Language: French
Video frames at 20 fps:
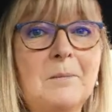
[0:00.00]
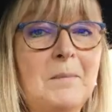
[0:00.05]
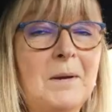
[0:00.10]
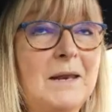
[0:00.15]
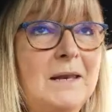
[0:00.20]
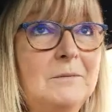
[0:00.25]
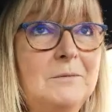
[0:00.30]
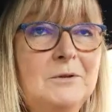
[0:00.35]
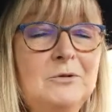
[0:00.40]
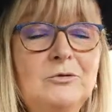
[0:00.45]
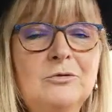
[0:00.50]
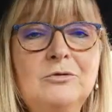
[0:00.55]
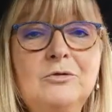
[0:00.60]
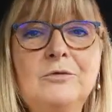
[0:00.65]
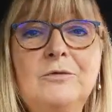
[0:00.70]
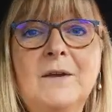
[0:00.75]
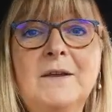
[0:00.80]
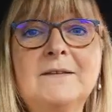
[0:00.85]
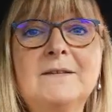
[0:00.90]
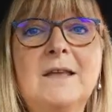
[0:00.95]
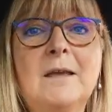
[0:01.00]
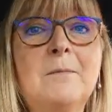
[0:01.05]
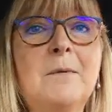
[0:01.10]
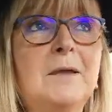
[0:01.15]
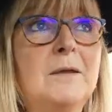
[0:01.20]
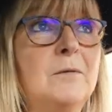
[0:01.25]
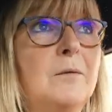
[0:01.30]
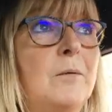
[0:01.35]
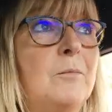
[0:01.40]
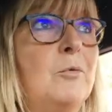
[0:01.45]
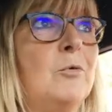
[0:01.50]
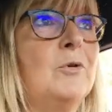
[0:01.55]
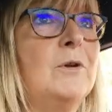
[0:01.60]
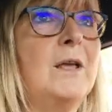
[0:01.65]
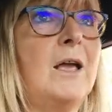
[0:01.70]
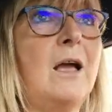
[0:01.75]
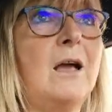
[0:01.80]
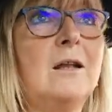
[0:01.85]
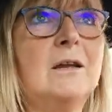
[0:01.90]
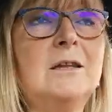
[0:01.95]
qui n'a pas l'habitude de faire ça, elle bah, peut
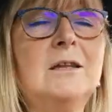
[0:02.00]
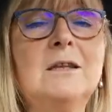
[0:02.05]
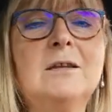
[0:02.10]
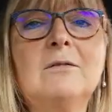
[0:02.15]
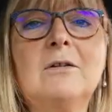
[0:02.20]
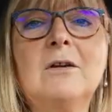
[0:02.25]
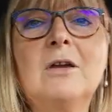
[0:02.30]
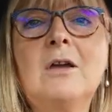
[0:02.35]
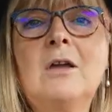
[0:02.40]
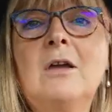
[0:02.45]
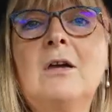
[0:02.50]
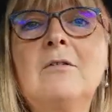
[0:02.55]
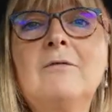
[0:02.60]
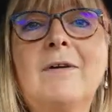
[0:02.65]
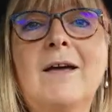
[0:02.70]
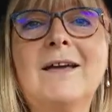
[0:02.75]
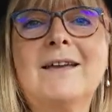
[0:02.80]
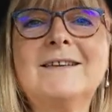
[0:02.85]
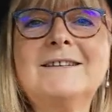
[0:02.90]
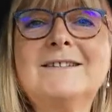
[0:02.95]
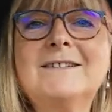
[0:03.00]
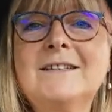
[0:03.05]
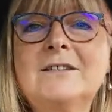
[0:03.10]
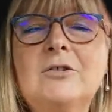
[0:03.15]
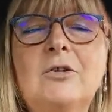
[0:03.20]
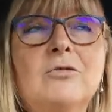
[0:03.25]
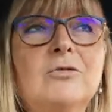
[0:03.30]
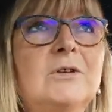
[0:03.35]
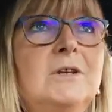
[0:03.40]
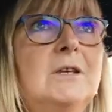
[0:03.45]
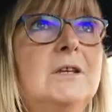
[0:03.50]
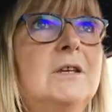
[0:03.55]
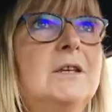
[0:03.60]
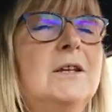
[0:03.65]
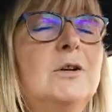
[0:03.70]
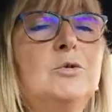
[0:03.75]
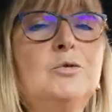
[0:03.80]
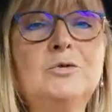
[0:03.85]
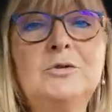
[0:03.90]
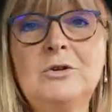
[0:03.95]
lire un livre. Enfin, rester
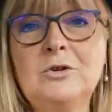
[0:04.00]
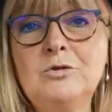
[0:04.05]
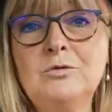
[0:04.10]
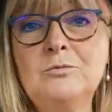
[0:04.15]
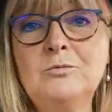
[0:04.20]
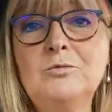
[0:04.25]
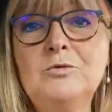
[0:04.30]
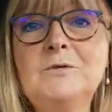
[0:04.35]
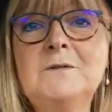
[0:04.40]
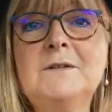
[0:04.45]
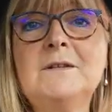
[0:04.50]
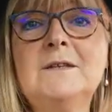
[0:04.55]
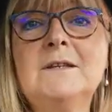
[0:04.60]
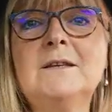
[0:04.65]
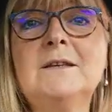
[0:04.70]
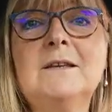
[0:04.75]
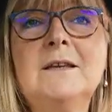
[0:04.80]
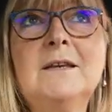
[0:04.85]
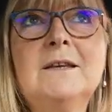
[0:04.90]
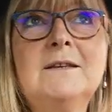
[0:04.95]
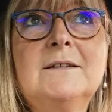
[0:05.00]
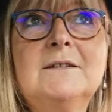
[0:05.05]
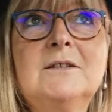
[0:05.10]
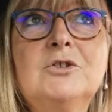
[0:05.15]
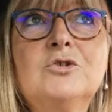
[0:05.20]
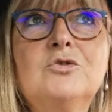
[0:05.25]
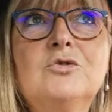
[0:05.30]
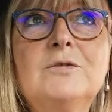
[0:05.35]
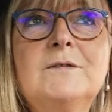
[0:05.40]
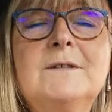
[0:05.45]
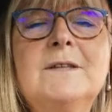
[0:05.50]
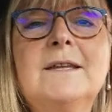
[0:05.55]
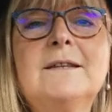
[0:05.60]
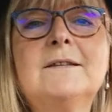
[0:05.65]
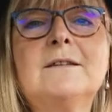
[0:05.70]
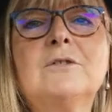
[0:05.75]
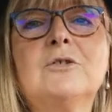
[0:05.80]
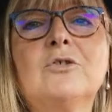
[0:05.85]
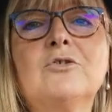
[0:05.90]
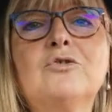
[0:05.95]
tranquille, écouter une musique. C'est juste
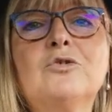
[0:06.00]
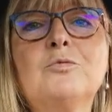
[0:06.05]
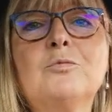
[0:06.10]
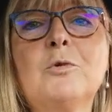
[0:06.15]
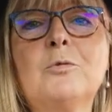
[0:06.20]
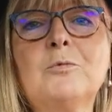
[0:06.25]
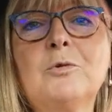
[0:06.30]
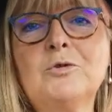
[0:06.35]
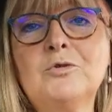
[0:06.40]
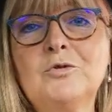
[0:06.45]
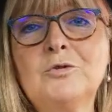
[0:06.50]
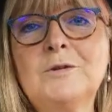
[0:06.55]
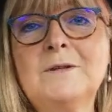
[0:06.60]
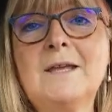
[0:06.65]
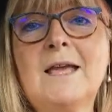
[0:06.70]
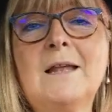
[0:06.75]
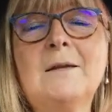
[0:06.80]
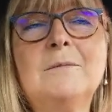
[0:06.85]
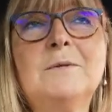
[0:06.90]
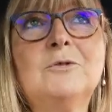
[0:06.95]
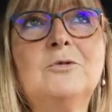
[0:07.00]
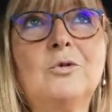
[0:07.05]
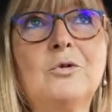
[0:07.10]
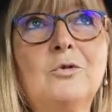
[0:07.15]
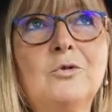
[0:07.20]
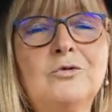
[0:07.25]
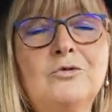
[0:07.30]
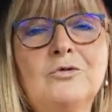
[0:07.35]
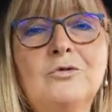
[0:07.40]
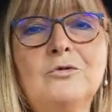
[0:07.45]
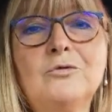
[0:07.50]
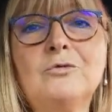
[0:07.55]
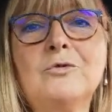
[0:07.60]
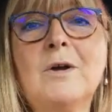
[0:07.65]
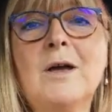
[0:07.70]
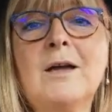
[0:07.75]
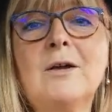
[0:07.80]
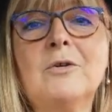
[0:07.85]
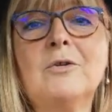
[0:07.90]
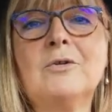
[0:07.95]
être dans ce moment de calme et de
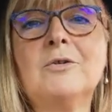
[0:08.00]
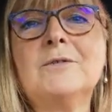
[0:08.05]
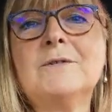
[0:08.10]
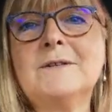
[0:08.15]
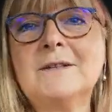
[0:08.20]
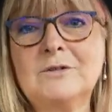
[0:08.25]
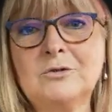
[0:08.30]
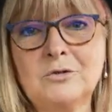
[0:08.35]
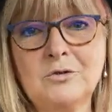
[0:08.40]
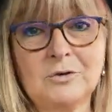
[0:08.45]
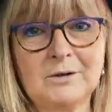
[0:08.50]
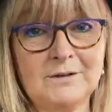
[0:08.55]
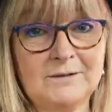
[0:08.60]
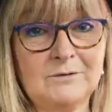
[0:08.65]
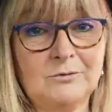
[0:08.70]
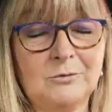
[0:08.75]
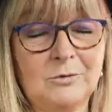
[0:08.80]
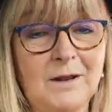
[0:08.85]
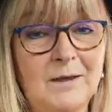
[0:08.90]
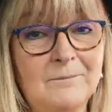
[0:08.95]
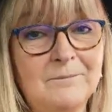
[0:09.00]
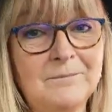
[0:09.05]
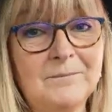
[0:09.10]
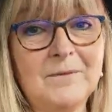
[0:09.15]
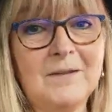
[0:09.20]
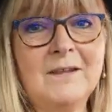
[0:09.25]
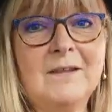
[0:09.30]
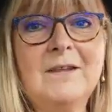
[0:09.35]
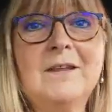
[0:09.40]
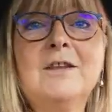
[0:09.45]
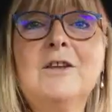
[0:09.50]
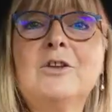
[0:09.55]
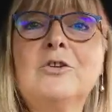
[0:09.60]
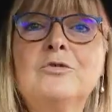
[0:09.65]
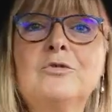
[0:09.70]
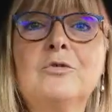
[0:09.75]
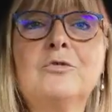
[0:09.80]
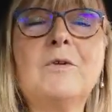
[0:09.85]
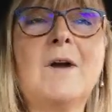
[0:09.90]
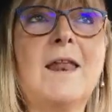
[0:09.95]
recevoir euh, cette correction-là.
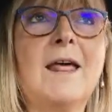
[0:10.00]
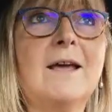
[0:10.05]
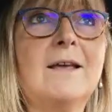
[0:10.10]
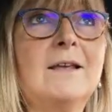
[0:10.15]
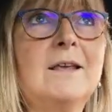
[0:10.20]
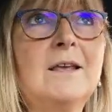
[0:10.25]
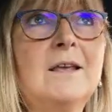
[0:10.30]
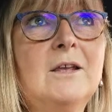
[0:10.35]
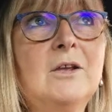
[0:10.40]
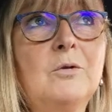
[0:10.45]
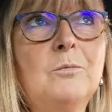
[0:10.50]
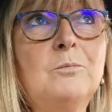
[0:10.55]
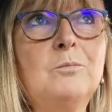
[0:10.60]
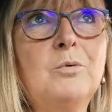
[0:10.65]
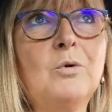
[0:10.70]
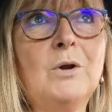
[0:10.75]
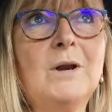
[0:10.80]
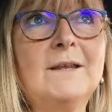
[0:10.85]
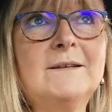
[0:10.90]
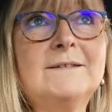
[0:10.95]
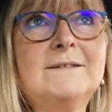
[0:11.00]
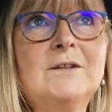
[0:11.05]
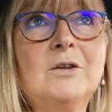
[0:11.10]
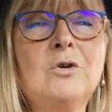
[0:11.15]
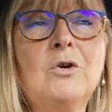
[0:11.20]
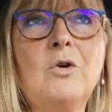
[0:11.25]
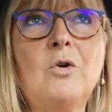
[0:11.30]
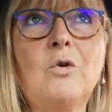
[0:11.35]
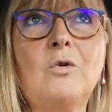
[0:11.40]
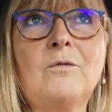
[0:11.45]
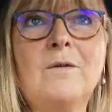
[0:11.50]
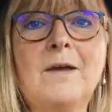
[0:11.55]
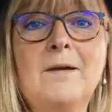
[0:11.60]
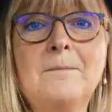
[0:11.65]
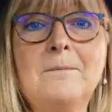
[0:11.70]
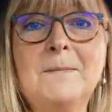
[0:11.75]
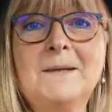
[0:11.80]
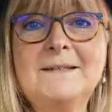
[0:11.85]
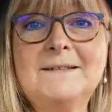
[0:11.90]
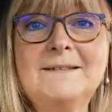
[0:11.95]
Donc voilà, pour l'instant, on
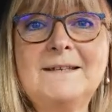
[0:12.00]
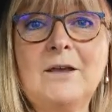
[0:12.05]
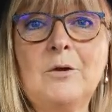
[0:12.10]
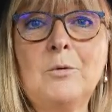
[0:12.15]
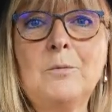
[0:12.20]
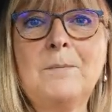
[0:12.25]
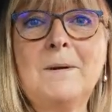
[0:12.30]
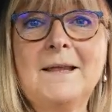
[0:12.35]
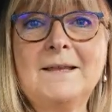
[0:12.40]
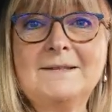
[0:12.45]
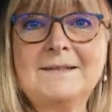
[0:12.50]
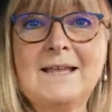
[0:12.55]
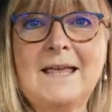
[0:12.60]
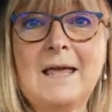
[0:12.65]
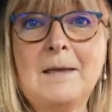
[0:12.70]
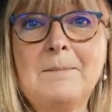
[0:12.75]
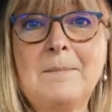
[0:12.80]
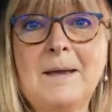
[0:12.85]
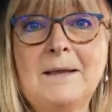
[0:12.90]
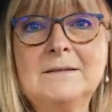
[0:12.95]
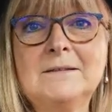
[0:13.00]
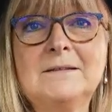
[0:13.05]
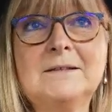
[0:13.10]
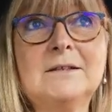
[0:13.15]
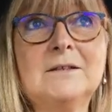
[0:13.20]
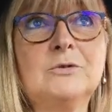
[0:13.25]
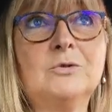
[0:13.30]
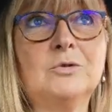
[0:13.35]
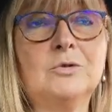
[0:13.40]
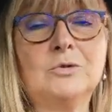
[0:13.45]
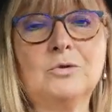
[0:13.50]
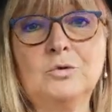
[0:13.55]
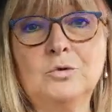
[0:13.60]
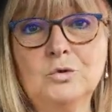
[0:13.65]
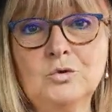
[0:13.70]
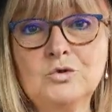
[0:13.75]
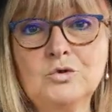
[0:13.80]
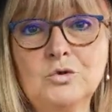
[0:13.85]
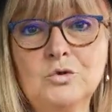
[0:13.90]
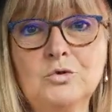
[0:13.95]
va mettre ça en place à partir
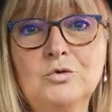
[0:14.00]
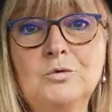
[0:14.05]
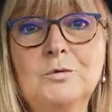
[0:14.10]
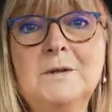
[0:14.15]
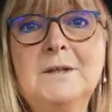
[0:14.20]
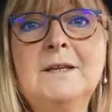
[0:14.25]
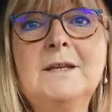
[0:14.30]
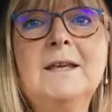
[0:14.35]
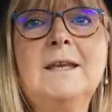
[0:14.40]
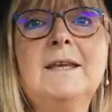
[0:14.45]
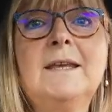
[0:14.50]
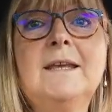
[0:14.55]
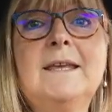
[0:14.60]
d'aujourd'hui.